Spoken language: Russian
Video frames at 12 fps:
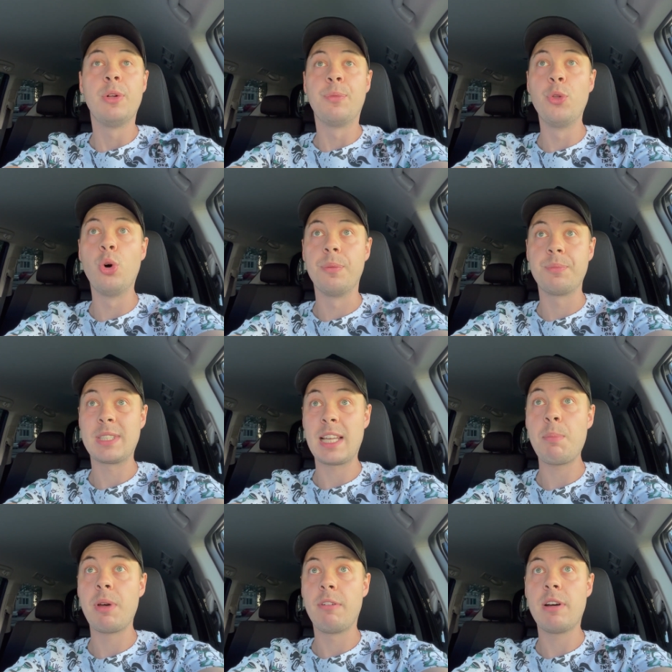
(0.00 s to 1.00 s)
Но
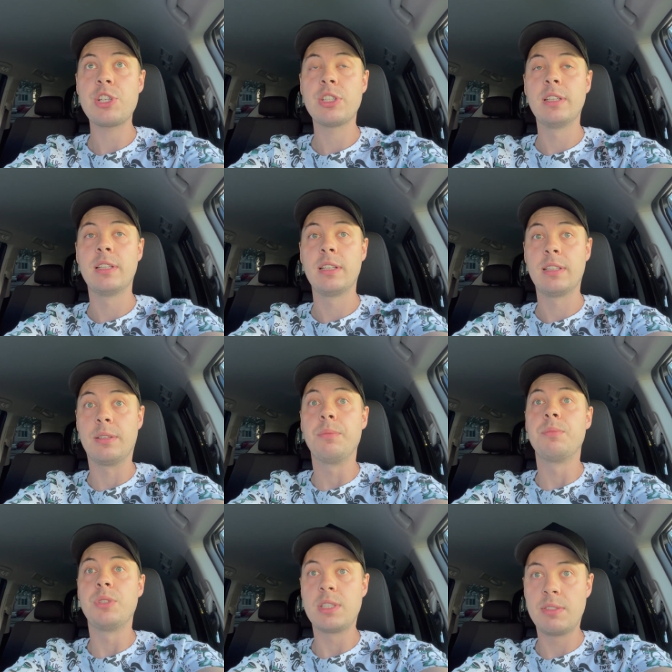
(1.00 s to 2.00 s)
самое важное это, это
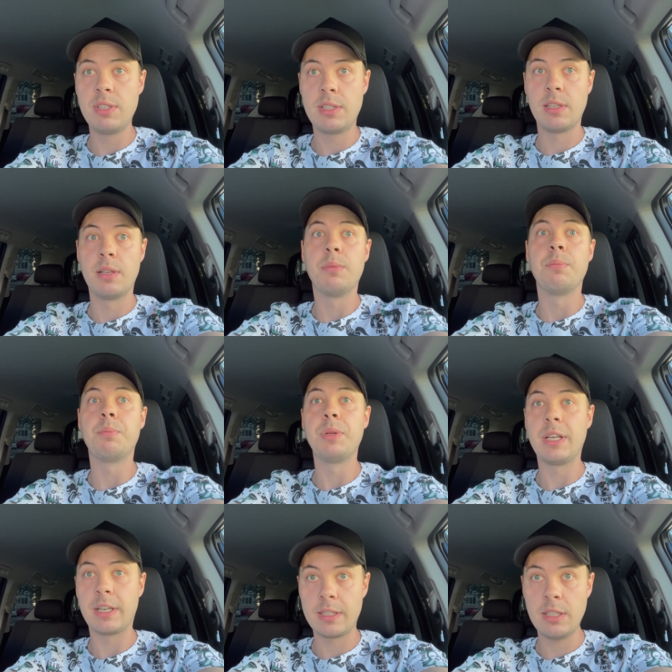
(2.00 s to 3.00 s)
действительно
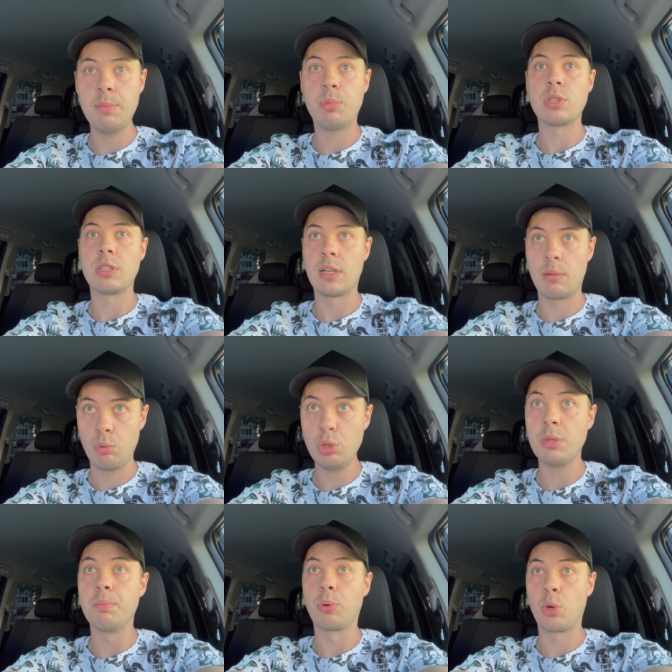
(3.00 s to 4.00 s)
переходить после
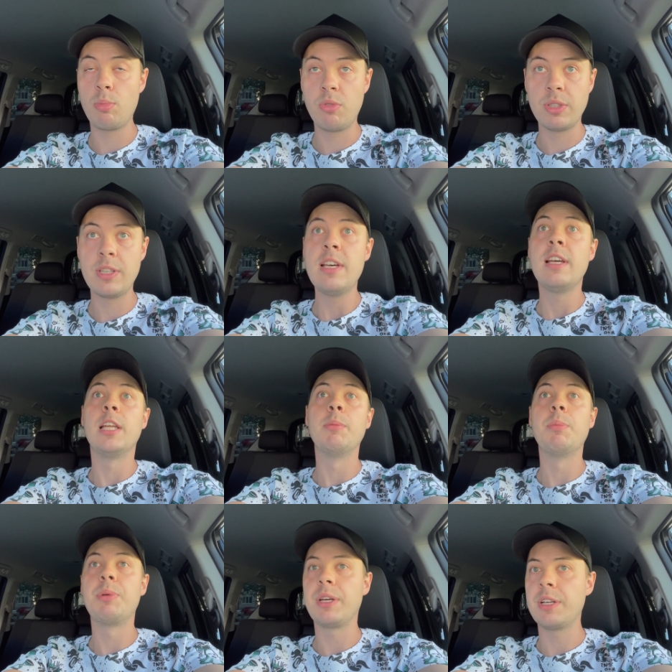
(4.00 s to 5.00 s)
работы, пробовать,
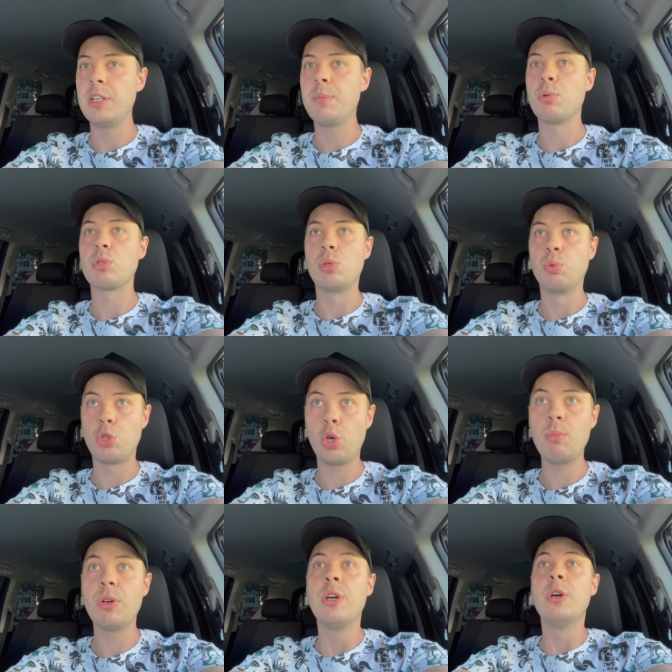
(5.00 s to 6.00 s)
либо приходить после
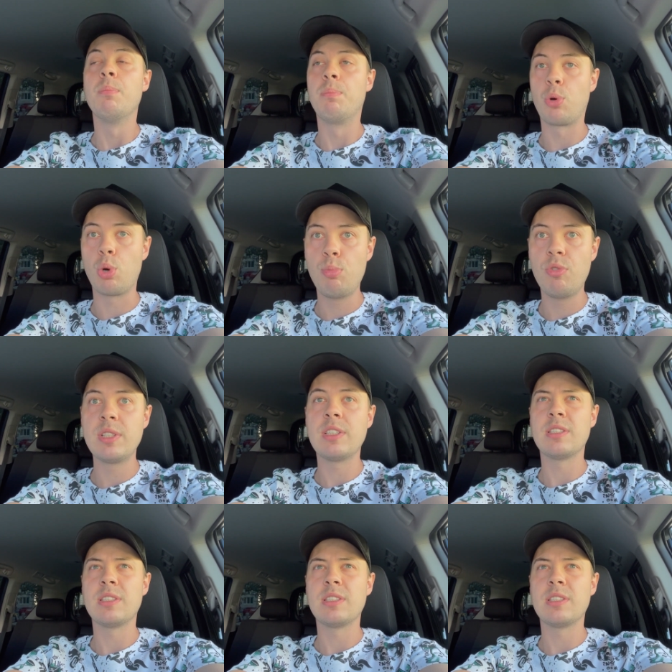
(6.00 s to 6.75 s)
учебы, пробовать,